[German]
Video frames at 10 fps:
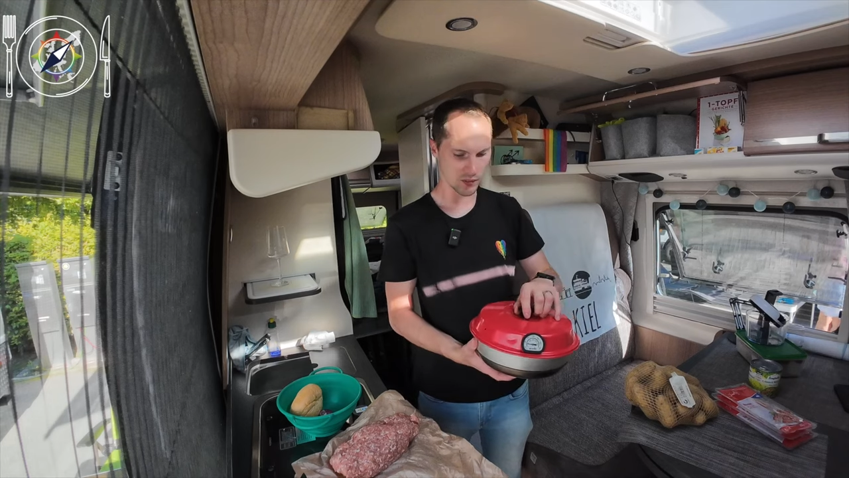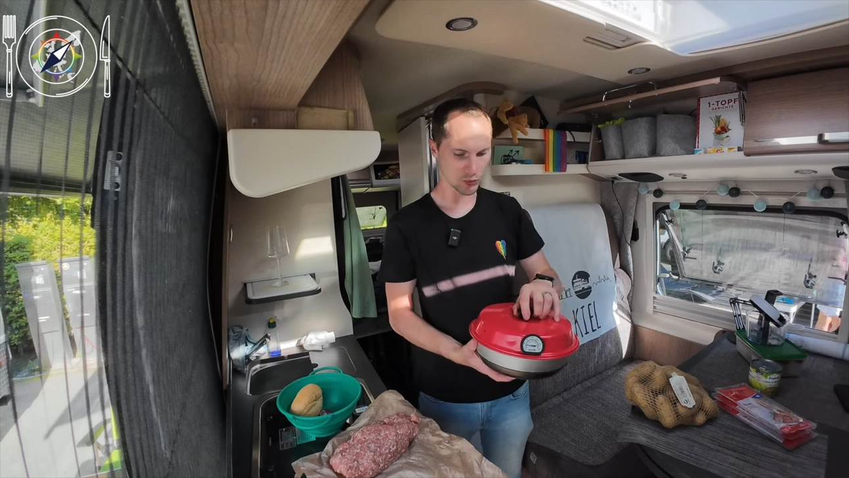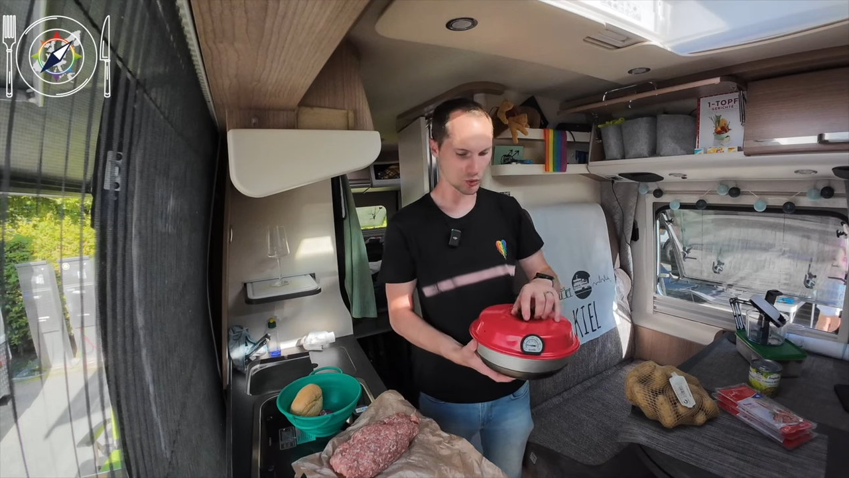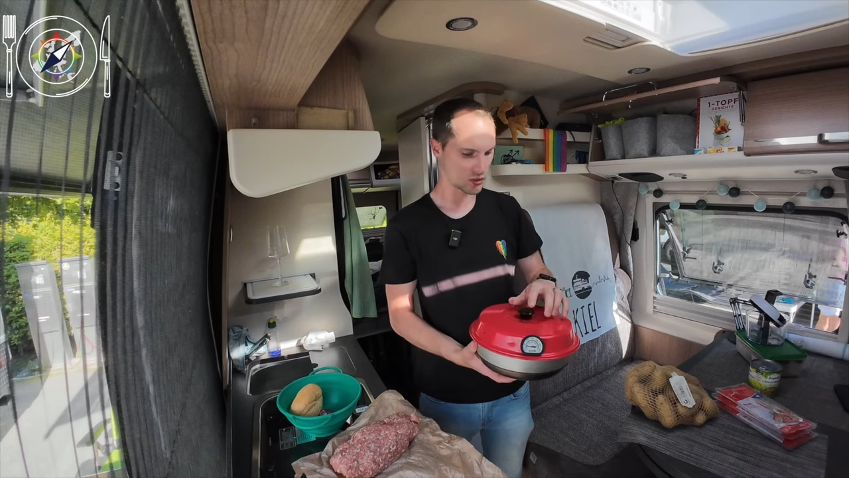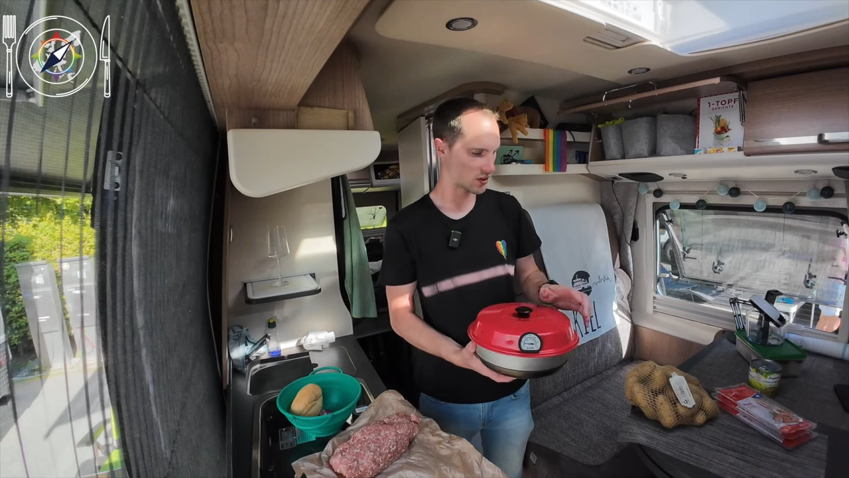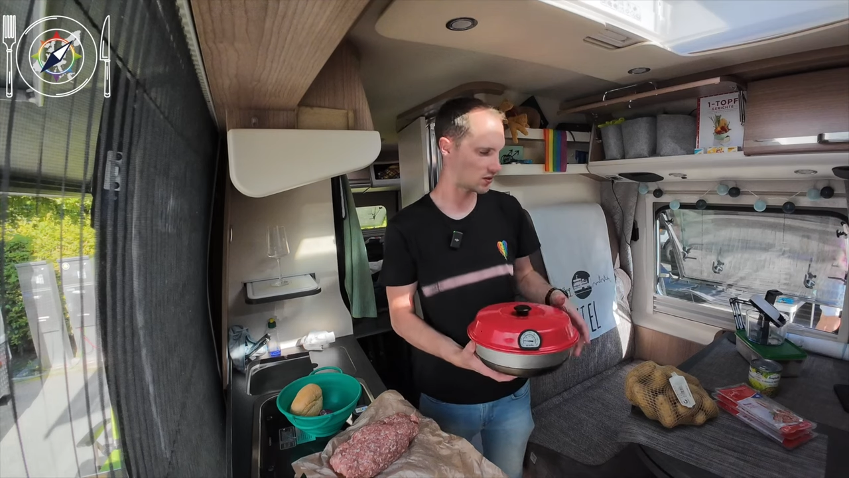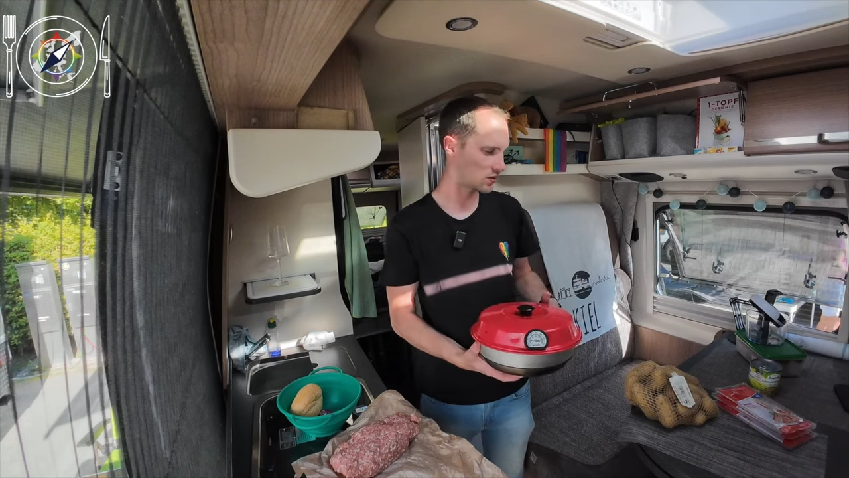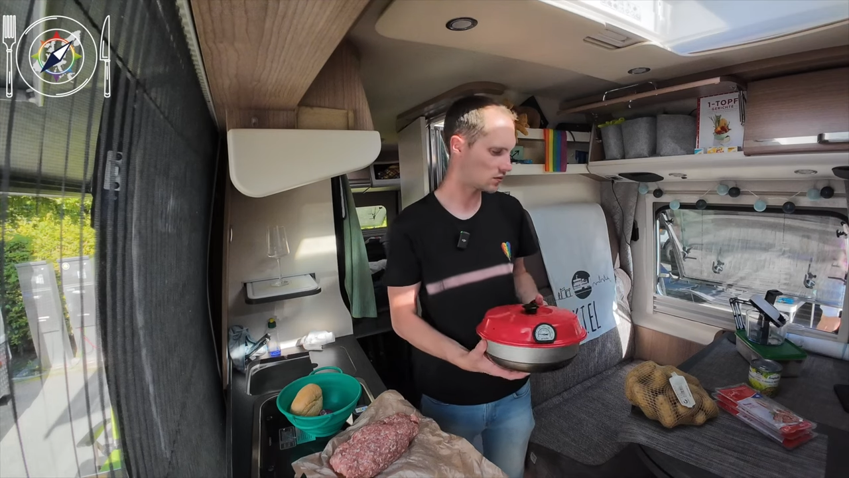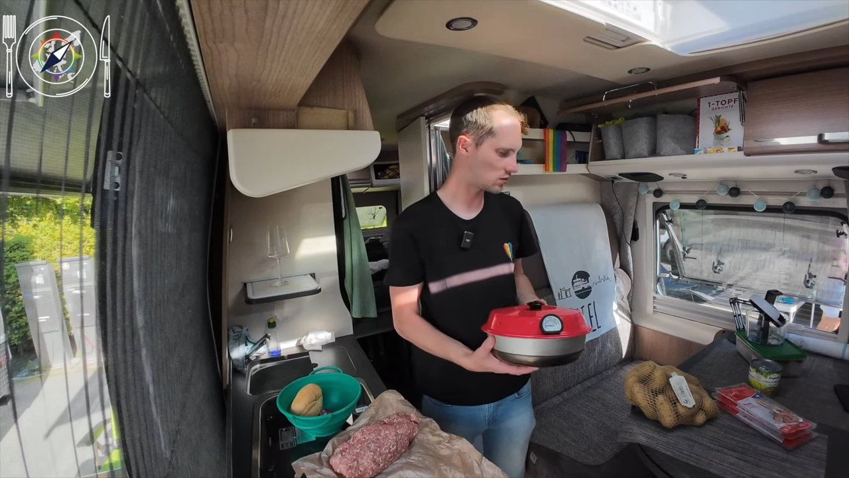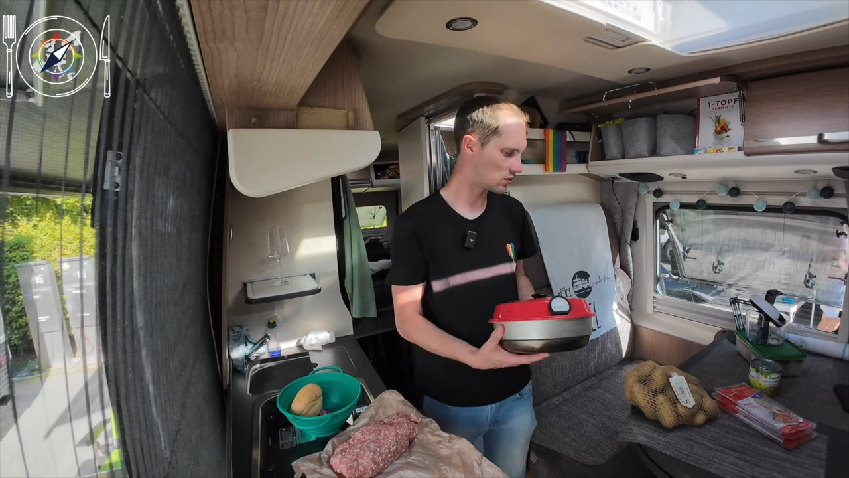habt und
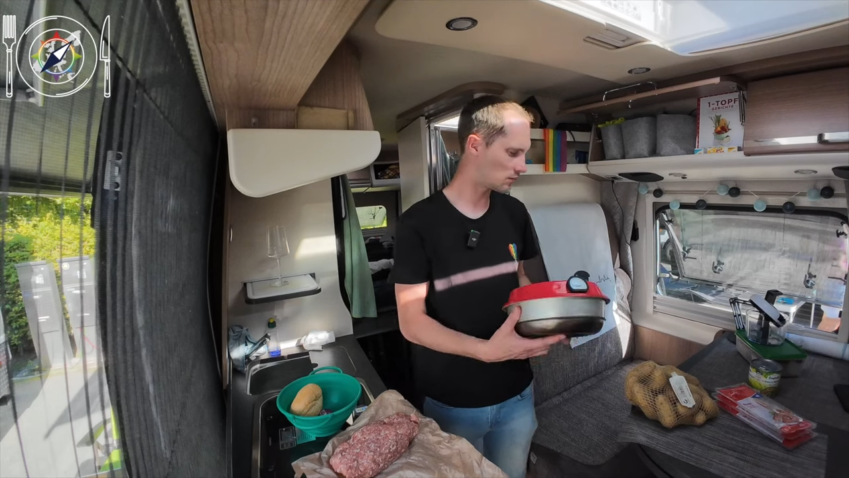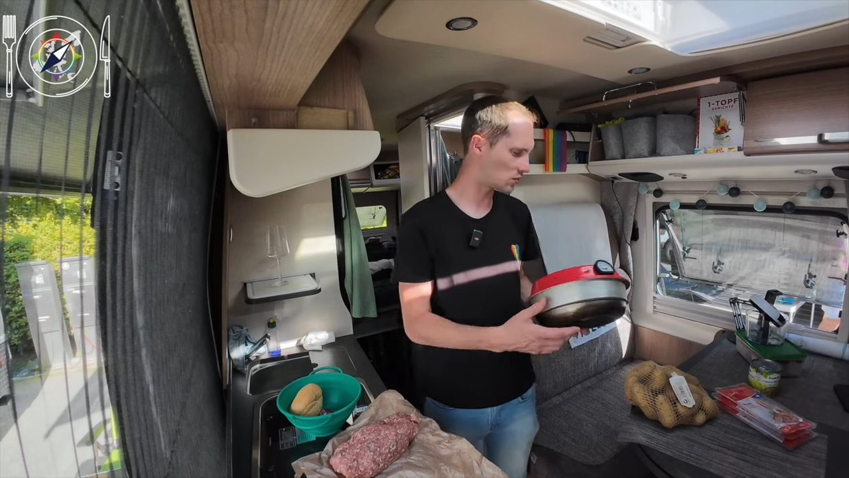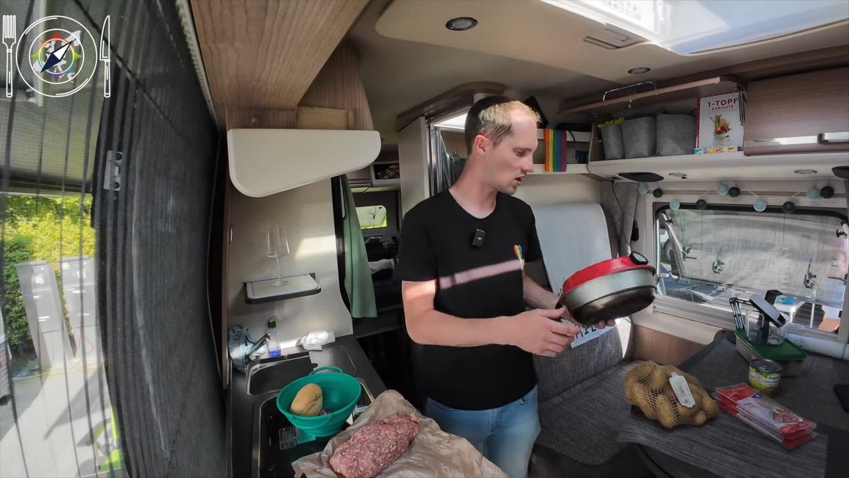dann ähm,